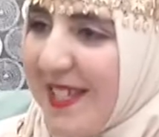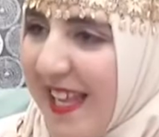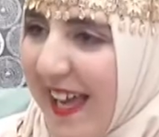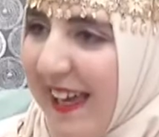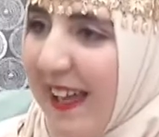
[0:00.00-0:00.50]

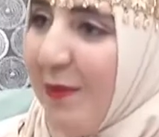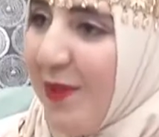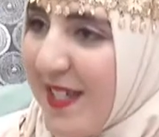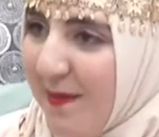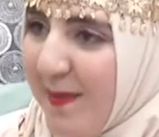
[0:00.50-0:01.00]
الساعقة
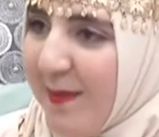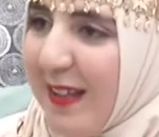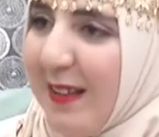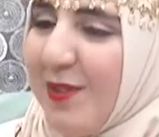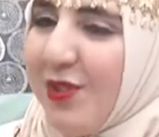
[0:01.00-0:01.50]
المصمم
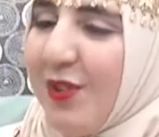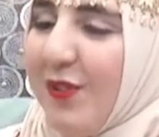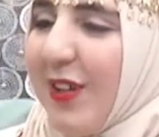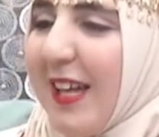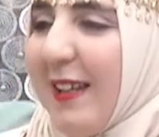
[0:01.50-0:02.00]
المشهور
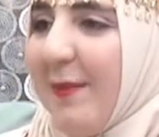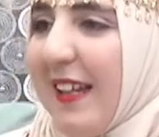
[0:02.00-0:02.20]
في ولاية نعم.